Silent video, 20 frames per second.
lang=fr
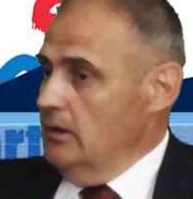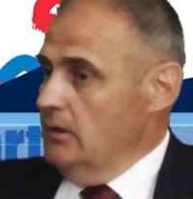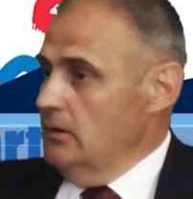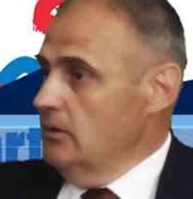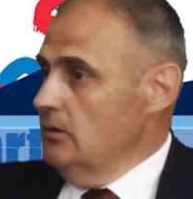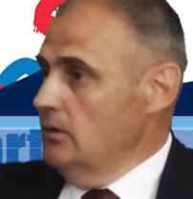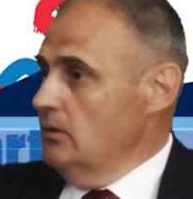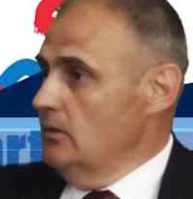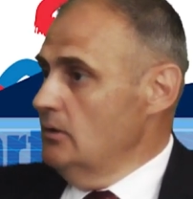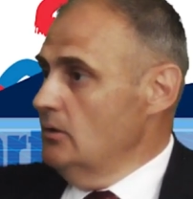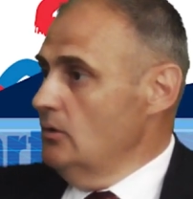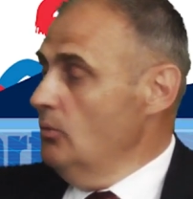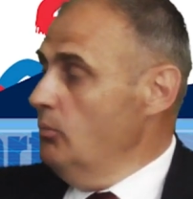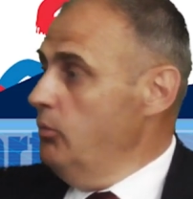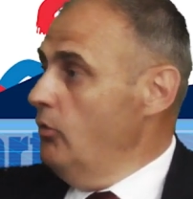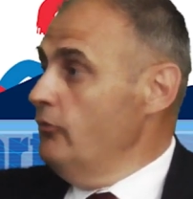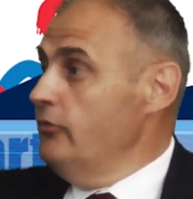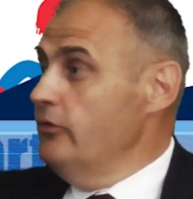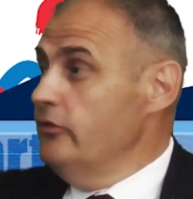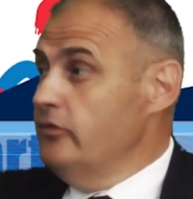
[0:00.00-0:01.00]
le
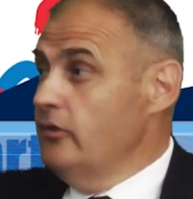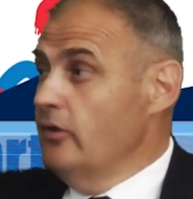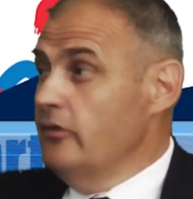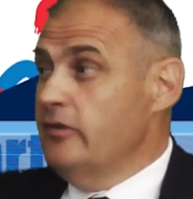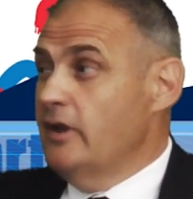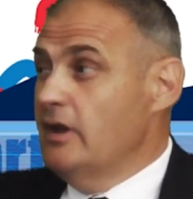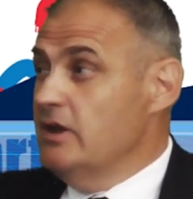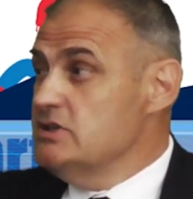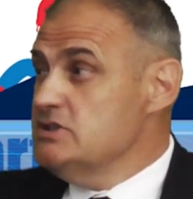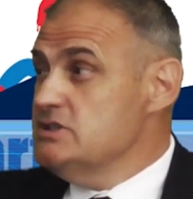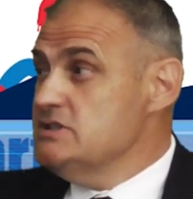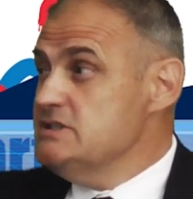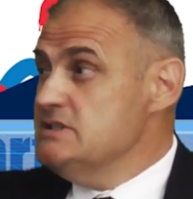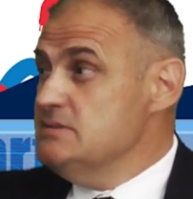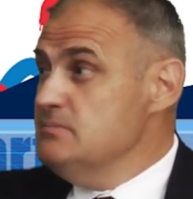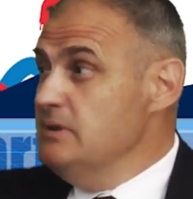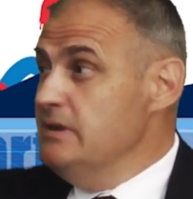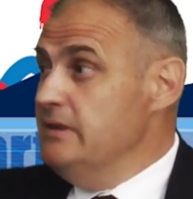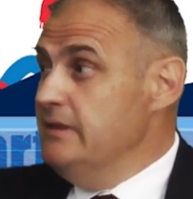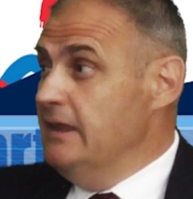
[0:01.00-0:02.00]
professeur, sa
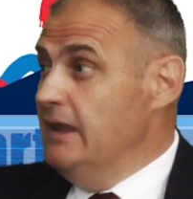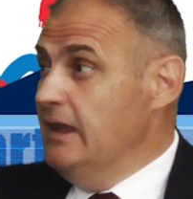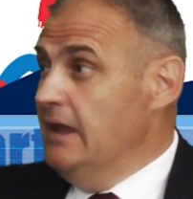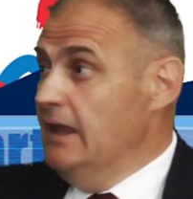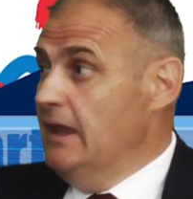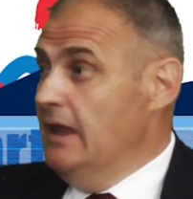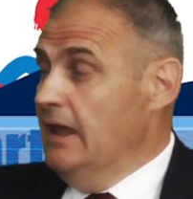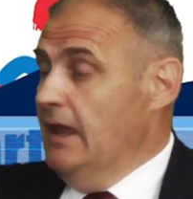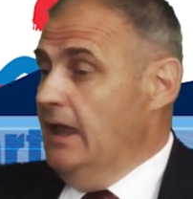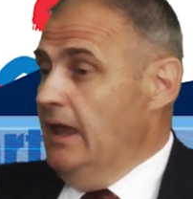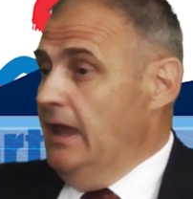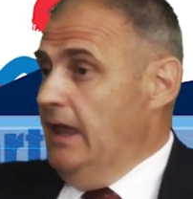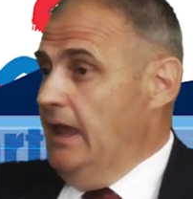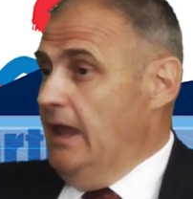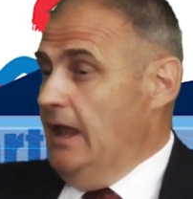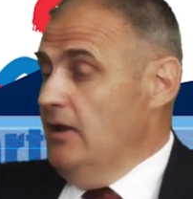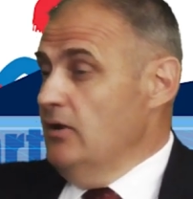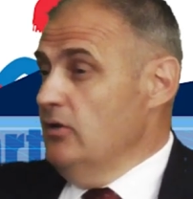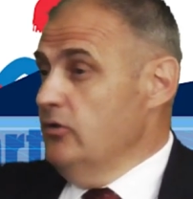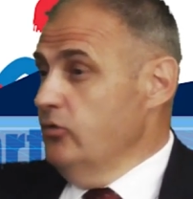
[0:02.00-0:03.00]
légitimité,
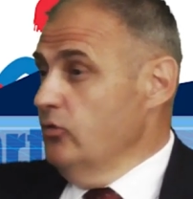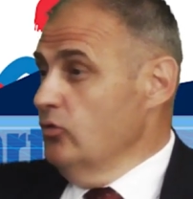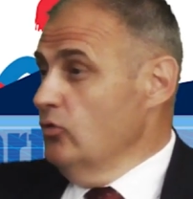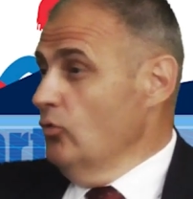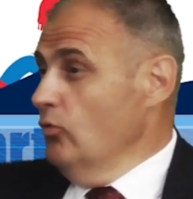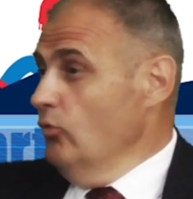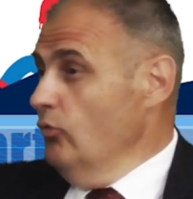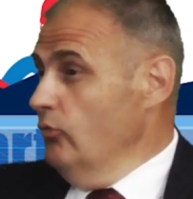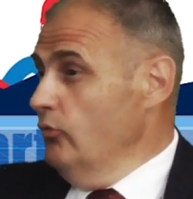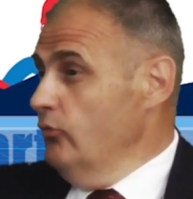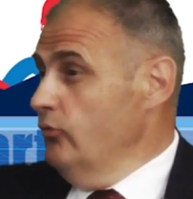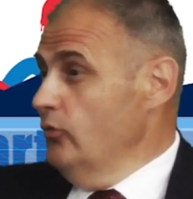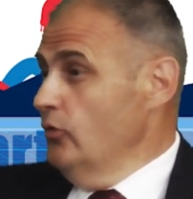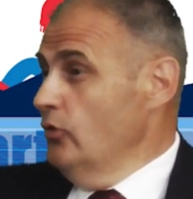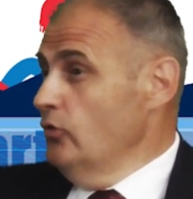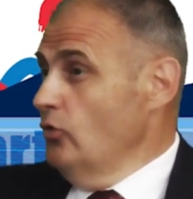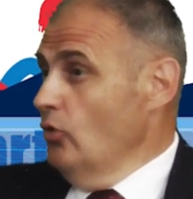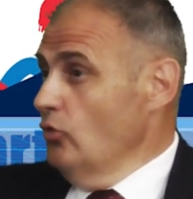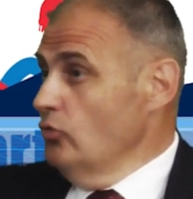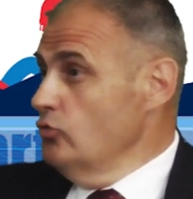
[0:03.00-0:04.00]
elle se
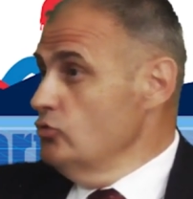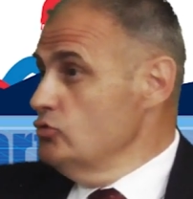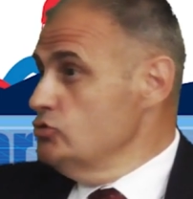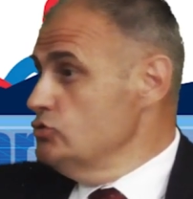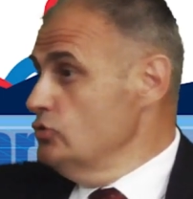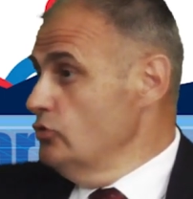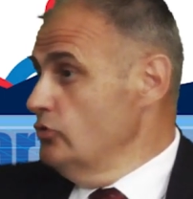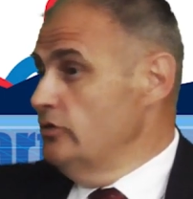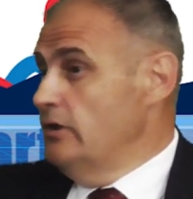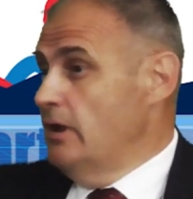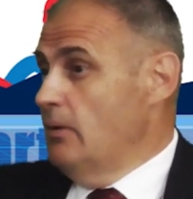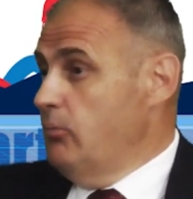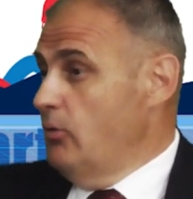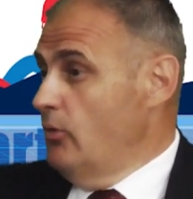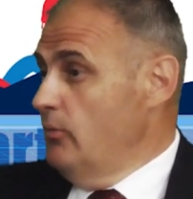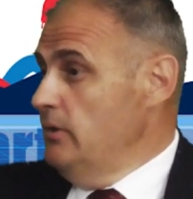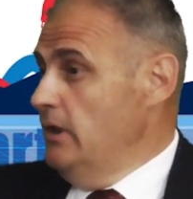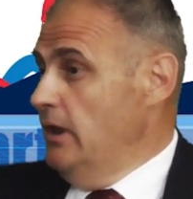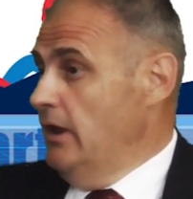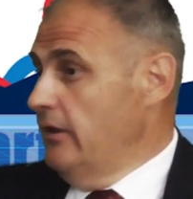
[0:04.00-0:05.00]
trouve dans deux choses. La
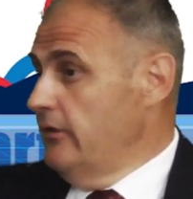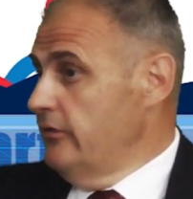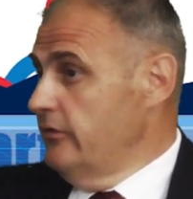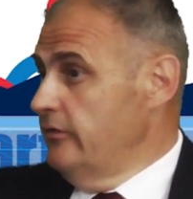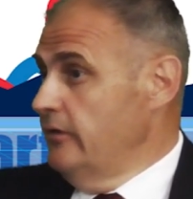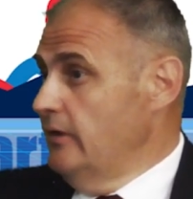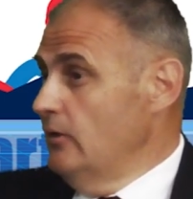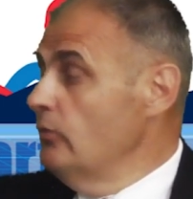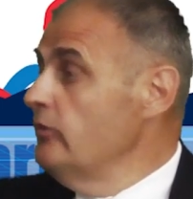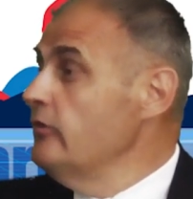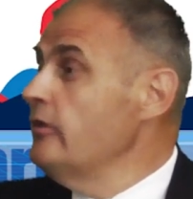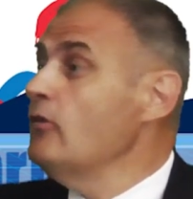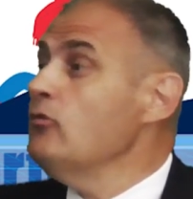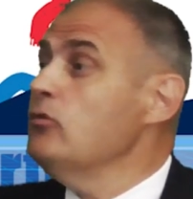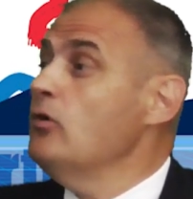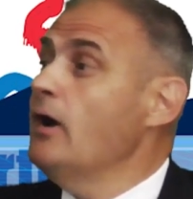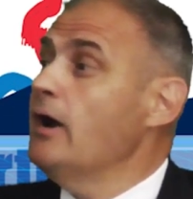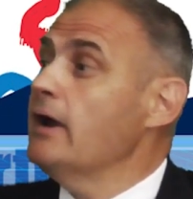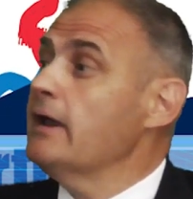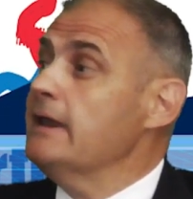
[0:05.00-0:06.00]
première, c'est le
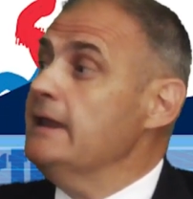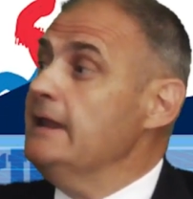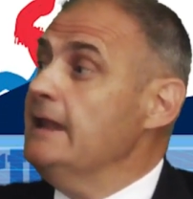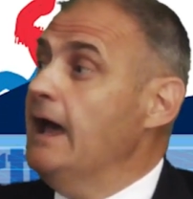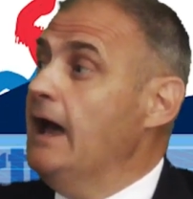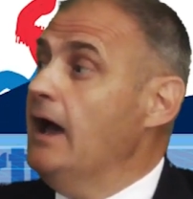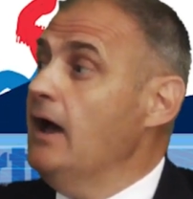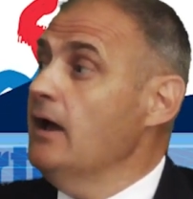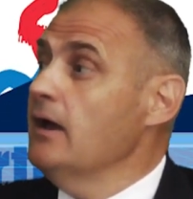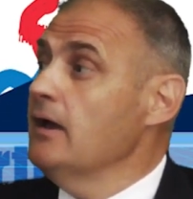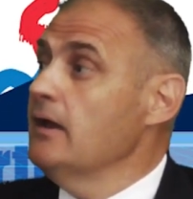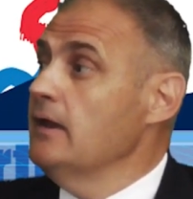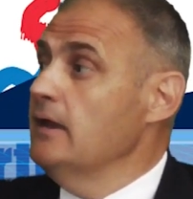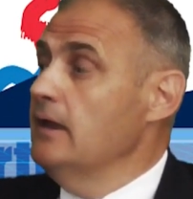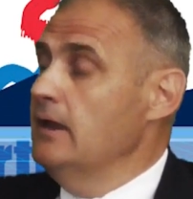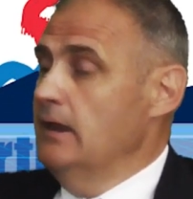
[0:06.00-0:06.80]
savoir qu'il a, mm.